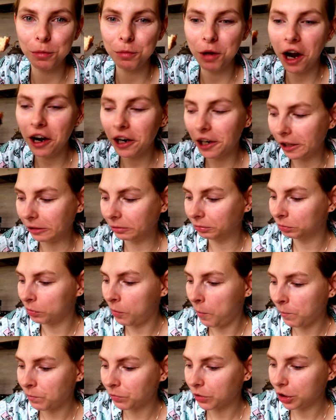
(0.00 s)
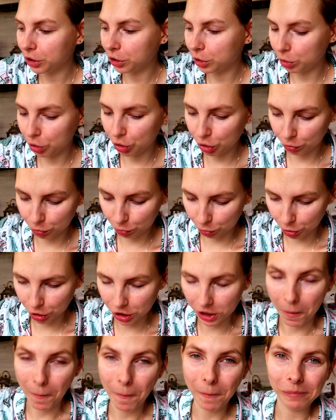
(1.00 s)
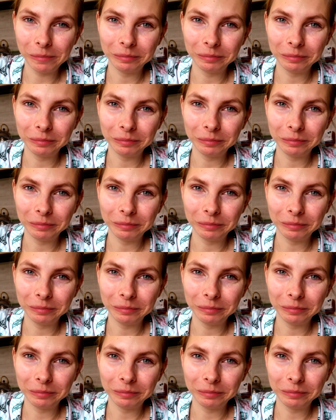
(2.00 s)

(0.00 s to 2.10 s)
мягкая. Ну, это очень вкусно.